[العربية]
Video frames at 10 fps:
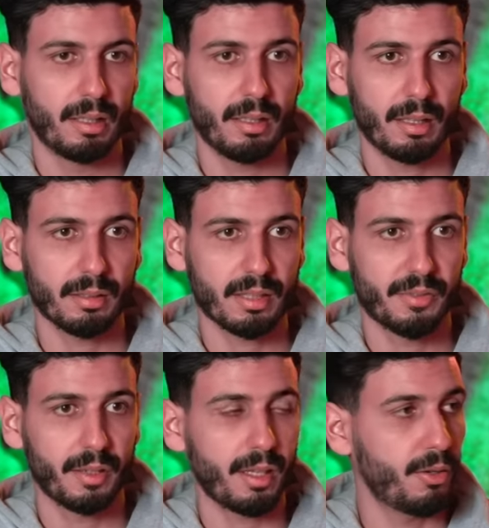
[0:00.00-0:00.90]
على خاطرش
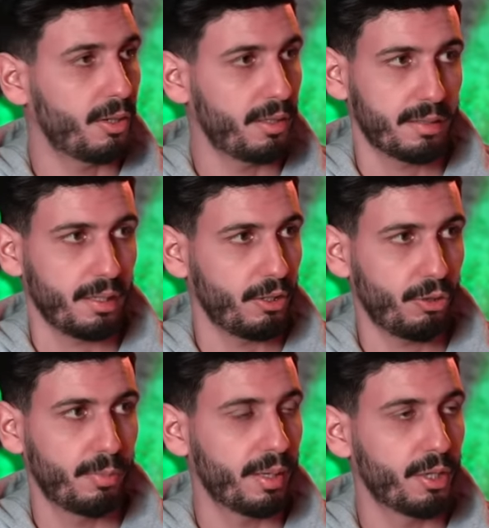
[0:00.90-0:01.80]
في القوانين تاع
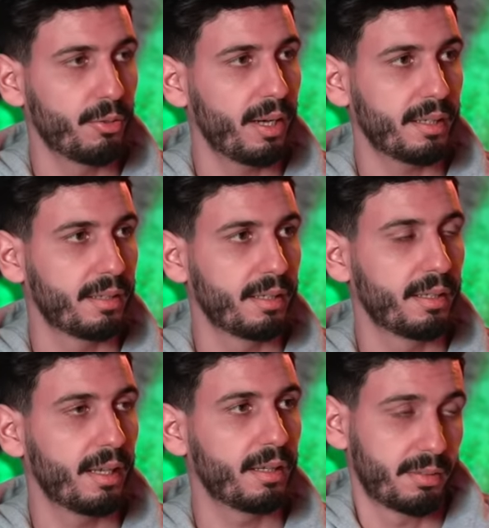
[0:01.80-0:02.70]
اللعبه اي واحد
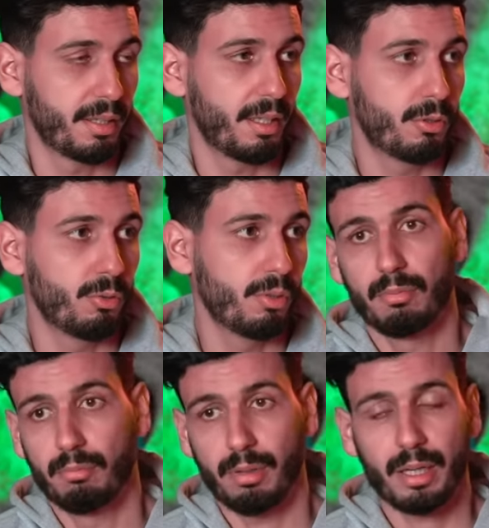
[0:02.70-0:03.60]
يقلع تريكو
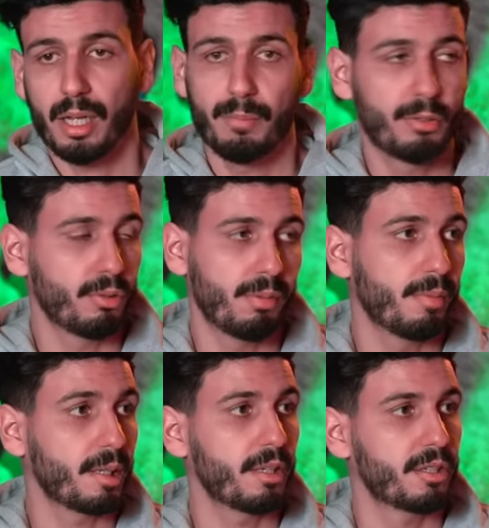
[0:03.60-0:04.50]
ماركا بيت ولا ما
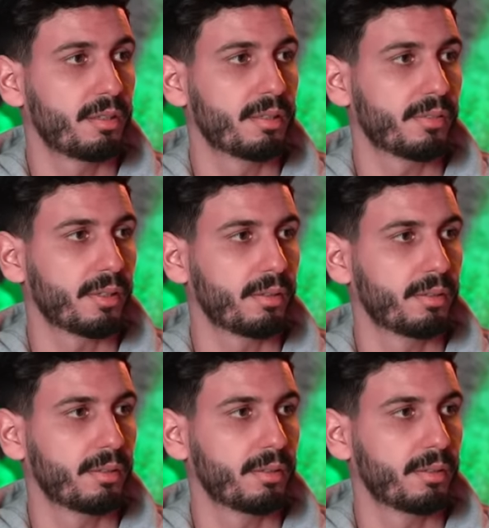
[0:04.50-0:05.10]
ماركاش يدي صفرة